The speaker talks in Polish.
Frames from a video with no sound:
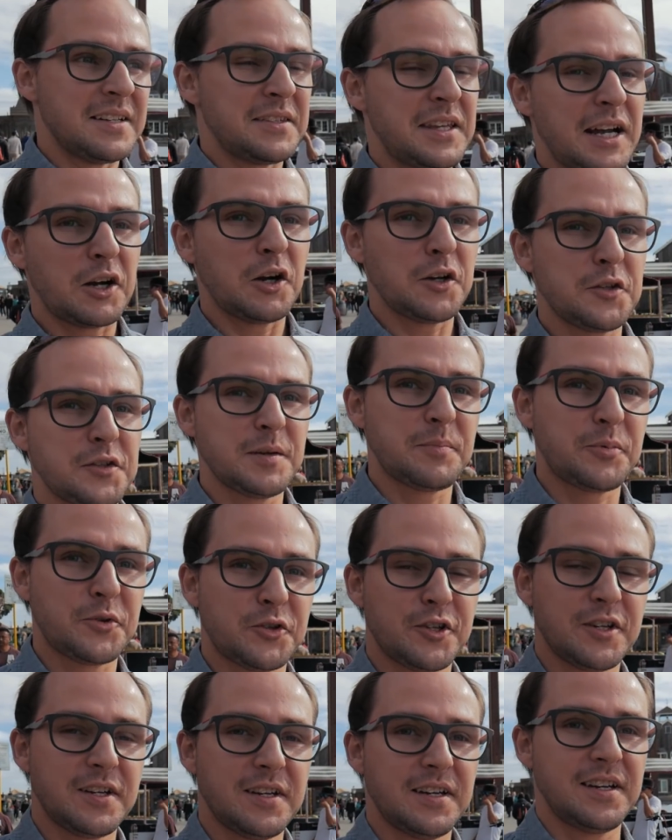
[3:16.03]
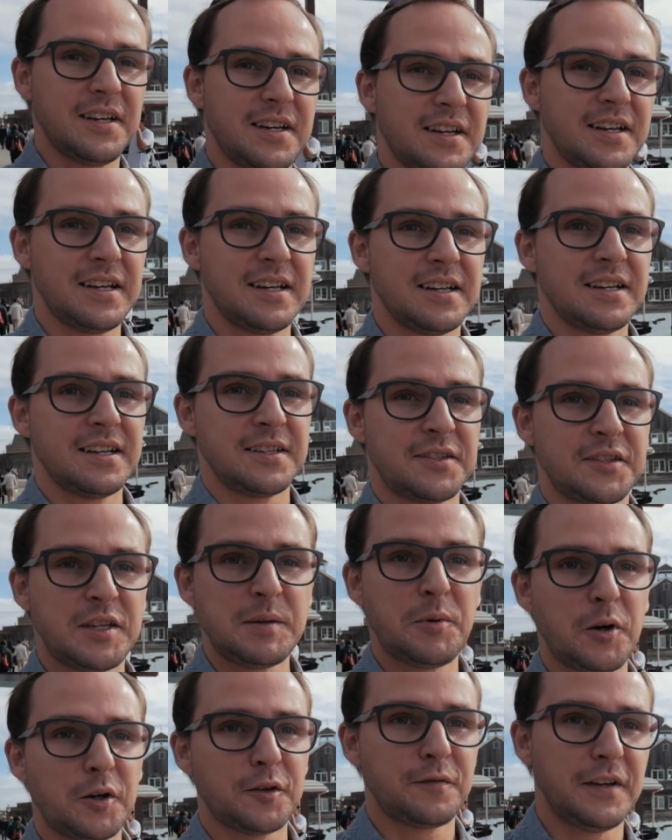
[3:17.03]
Takosy przy e,
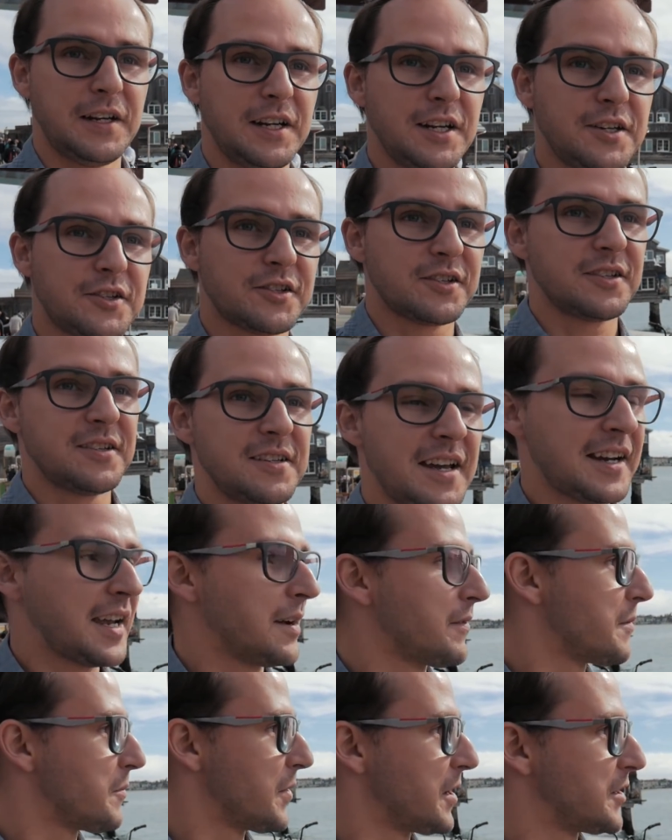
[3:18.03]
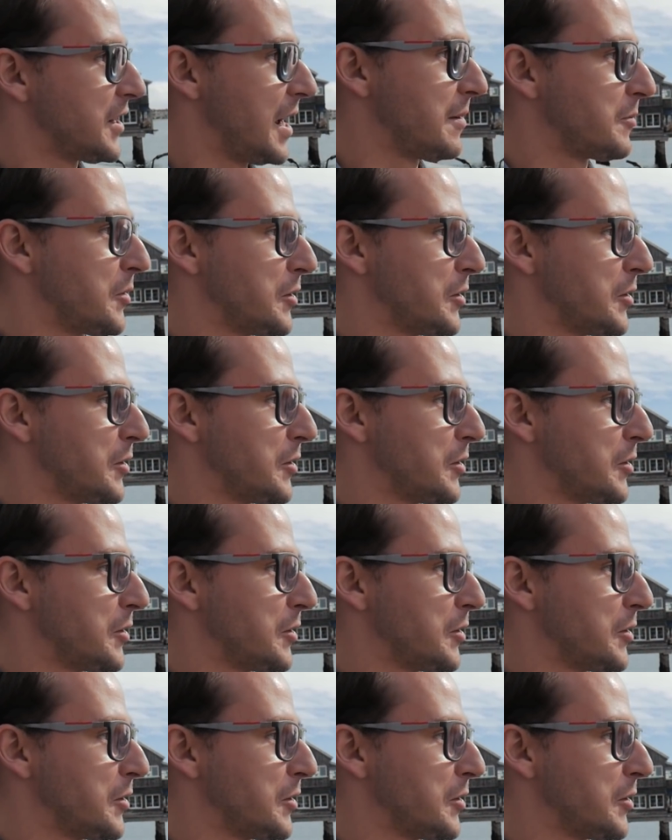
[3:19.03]
Seaport Village, jak ja wam powiedziałem,